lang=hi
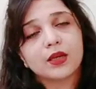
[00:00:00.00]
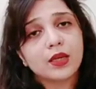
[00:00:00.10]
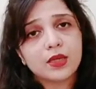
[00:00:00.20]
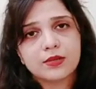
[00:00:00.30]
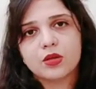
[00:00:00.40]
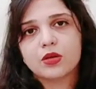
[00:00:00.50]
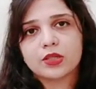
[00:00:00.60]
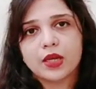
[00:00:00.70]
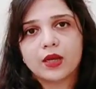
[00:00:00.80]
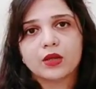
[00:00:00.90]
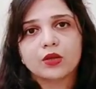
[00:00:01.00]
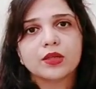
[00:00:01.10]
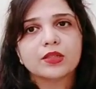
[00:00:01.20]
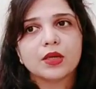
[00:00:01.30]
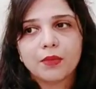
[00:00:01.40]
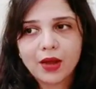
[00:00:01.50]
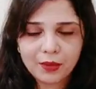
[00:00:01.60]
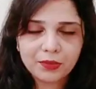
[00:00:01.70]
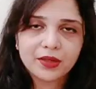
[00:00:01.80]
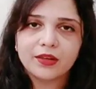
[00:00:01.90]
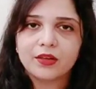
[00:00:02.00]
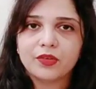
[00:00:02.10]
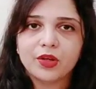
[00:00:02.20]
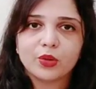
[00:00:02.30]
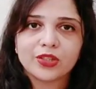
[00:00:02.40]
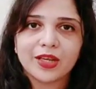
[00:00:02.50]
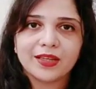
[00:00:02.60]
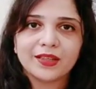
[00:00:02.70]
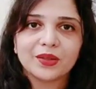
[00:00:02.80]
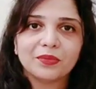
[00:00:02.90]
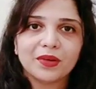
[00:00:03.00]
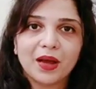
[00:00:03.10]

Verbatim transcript: कि ईजी हो जाएगा क्योंकि जब आपकी डिलीवरी हो जाएगी तब